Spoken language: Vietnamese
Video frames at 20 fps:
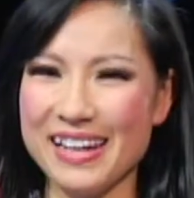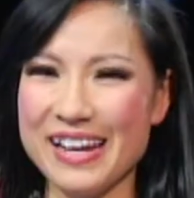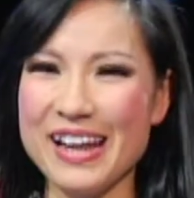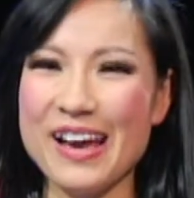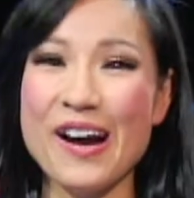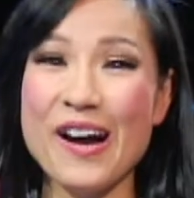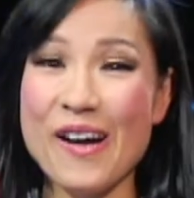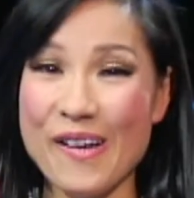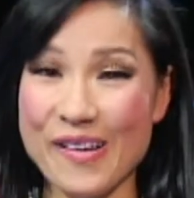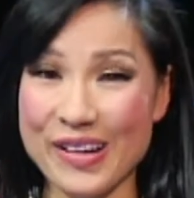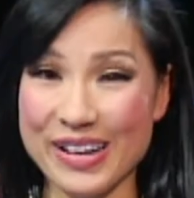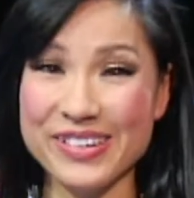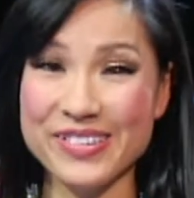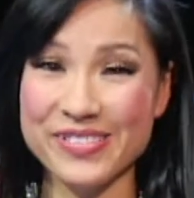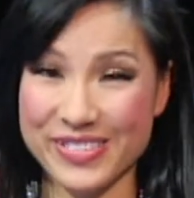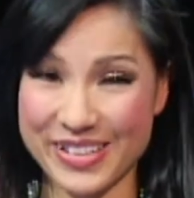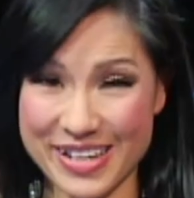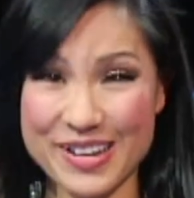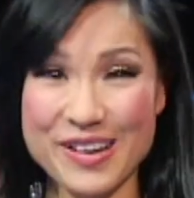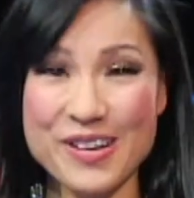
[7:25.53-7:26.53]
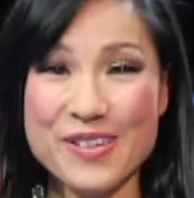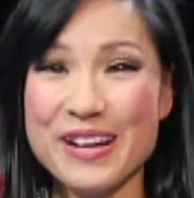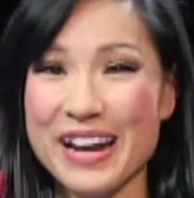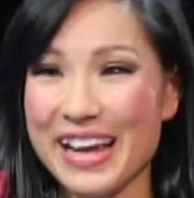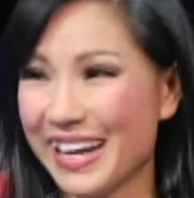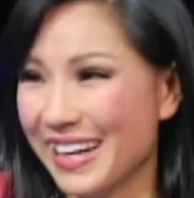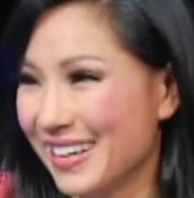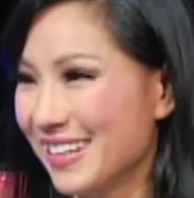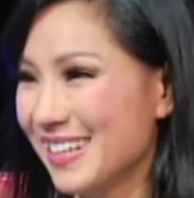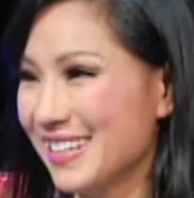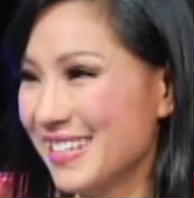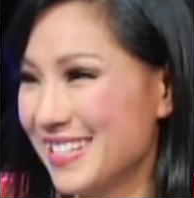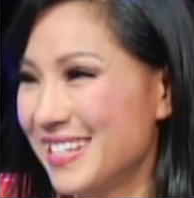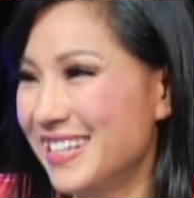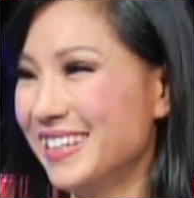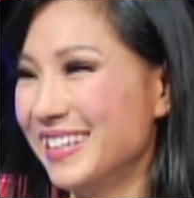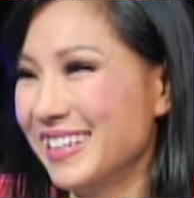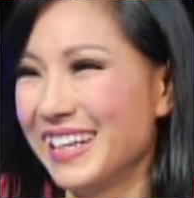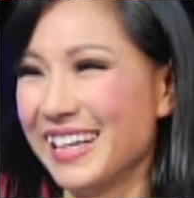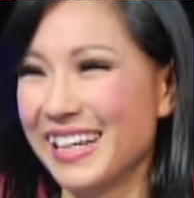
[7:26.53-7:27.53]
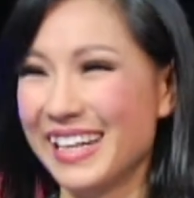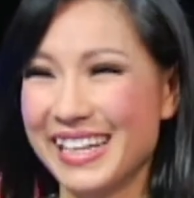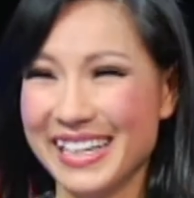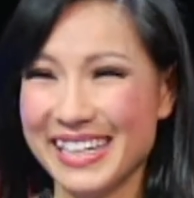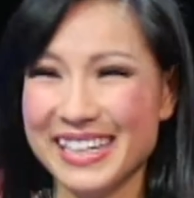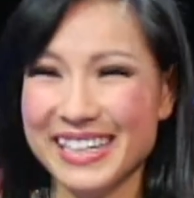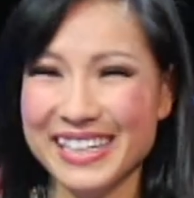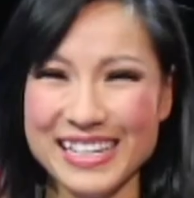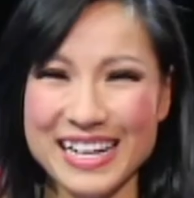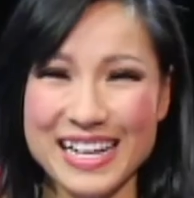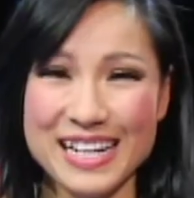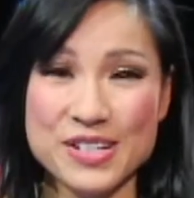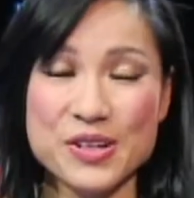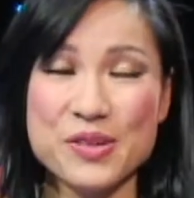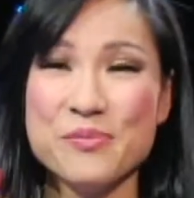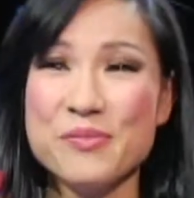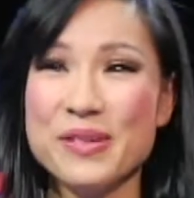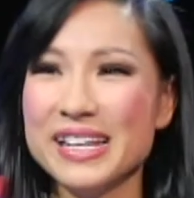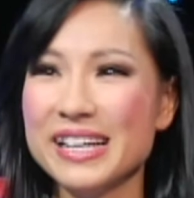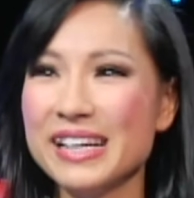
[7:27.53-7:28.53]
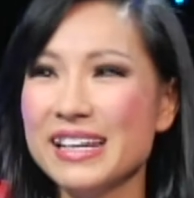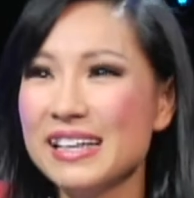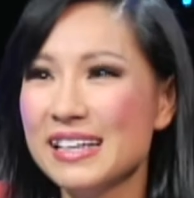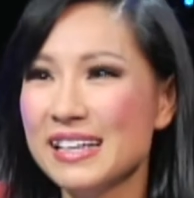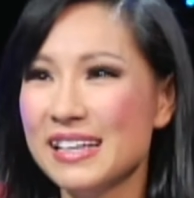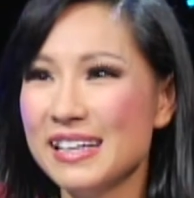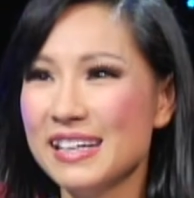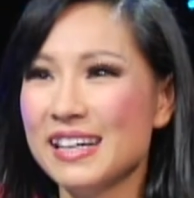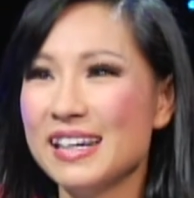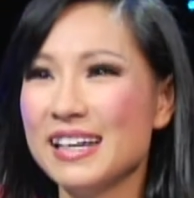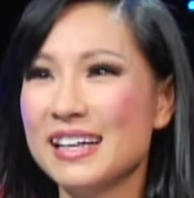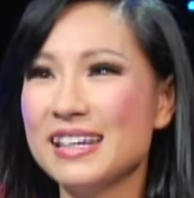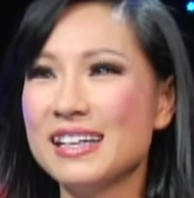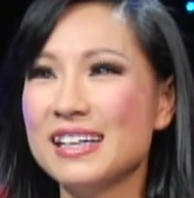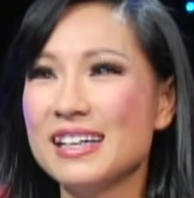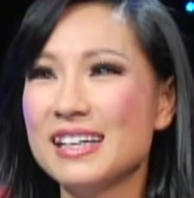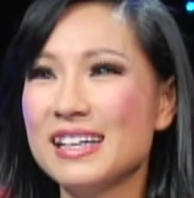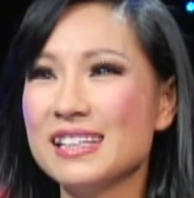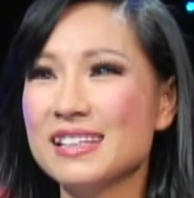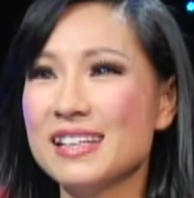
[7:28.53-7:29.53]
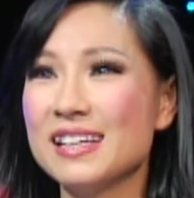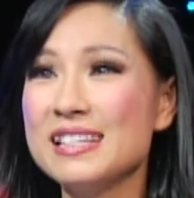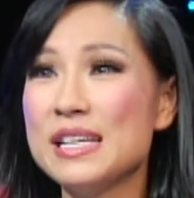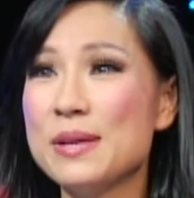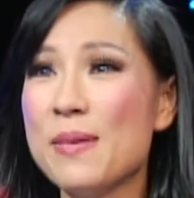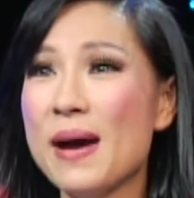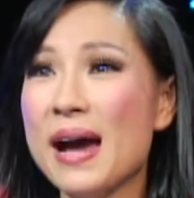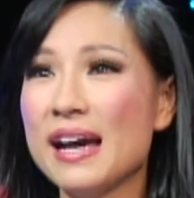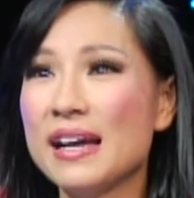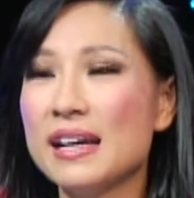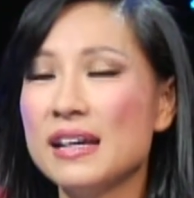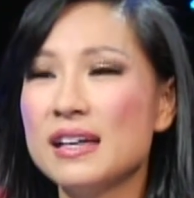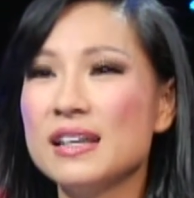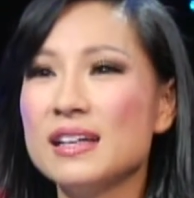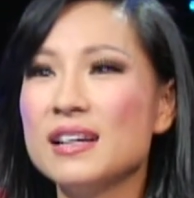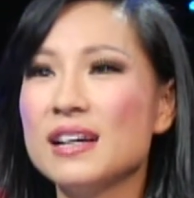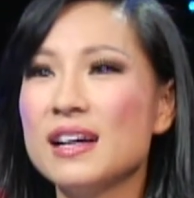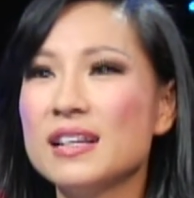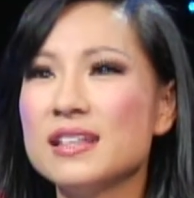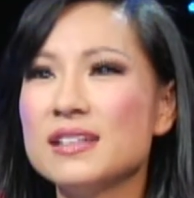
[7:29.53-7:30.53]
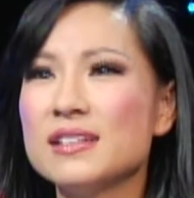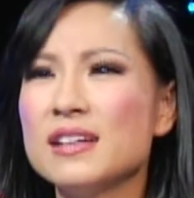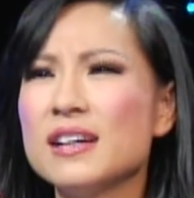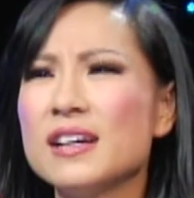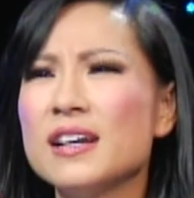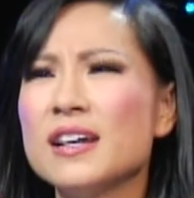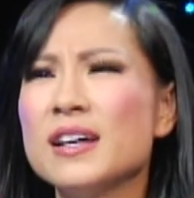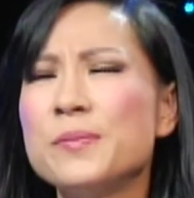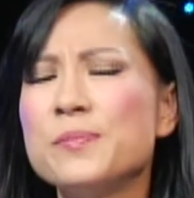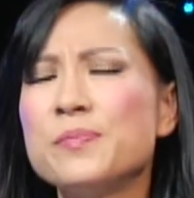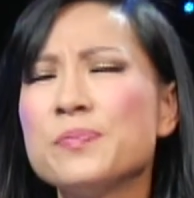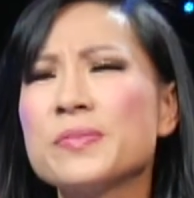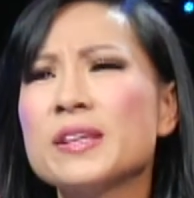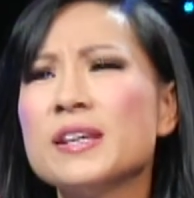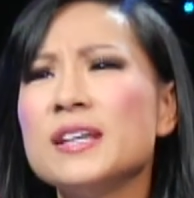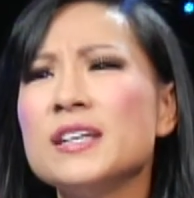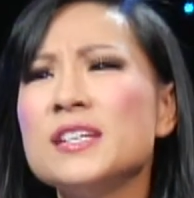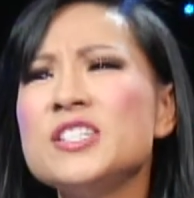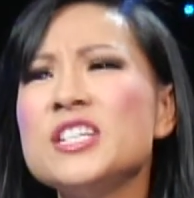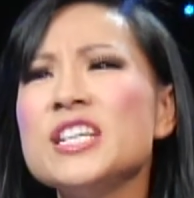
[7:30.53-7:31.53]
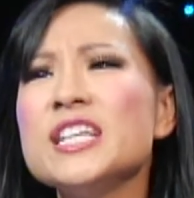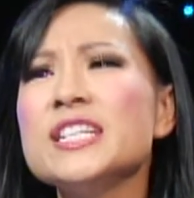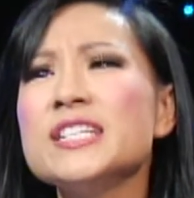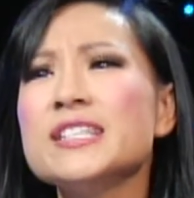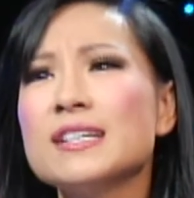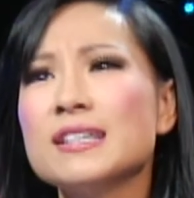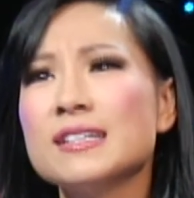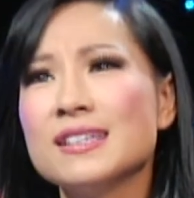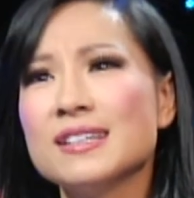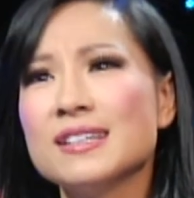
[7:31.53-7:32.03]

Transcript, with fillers: để hỏi cái câu này đó trước khi chuẩn bị. Thích gì ba? Trish á?